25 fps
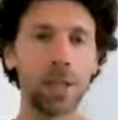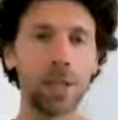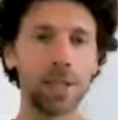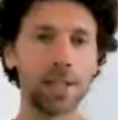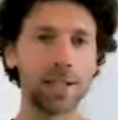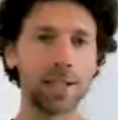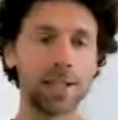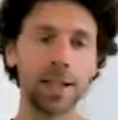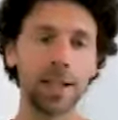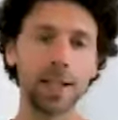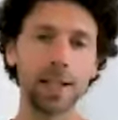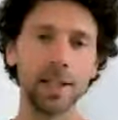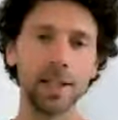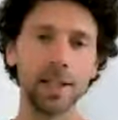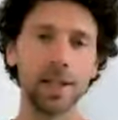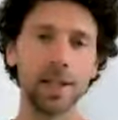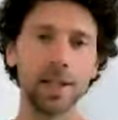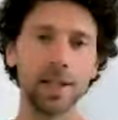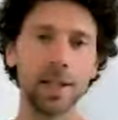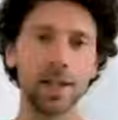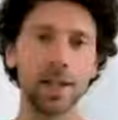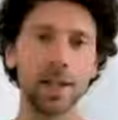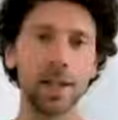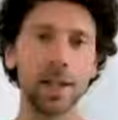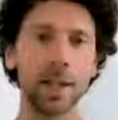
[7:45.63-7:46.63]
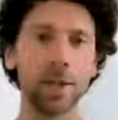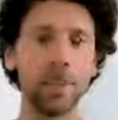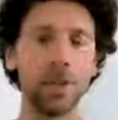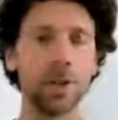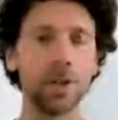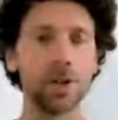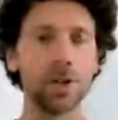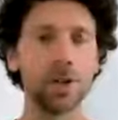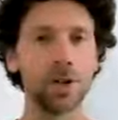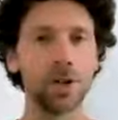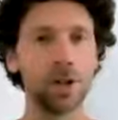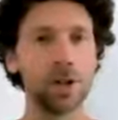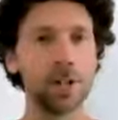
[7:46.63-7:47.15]
extérieure avec les
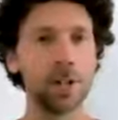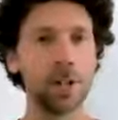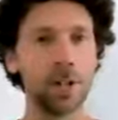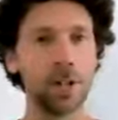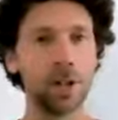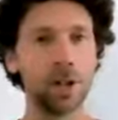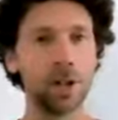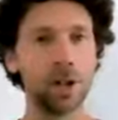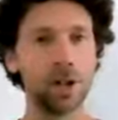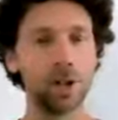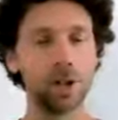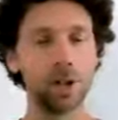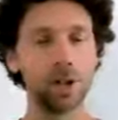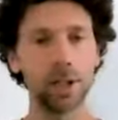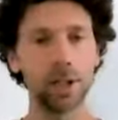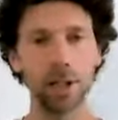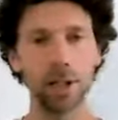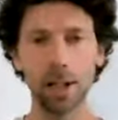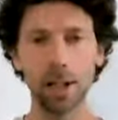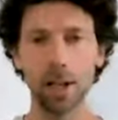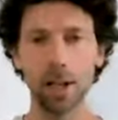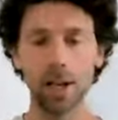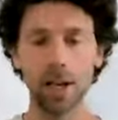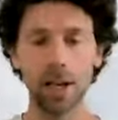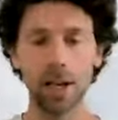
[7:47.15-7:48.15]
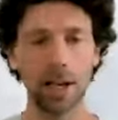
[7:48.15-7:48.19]
meilleurs ordinateurs, les